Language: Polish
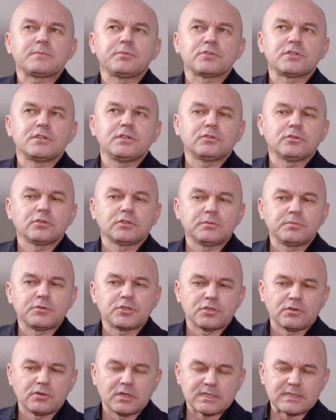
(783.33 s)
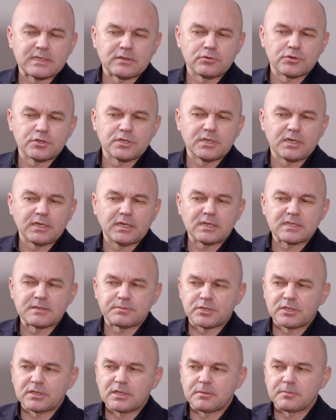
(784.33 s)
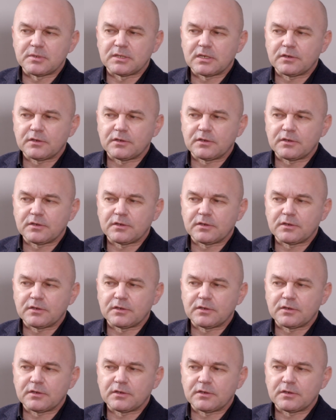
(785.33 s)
Exposito, gdyby się okazało, że Erika sprzedajemy.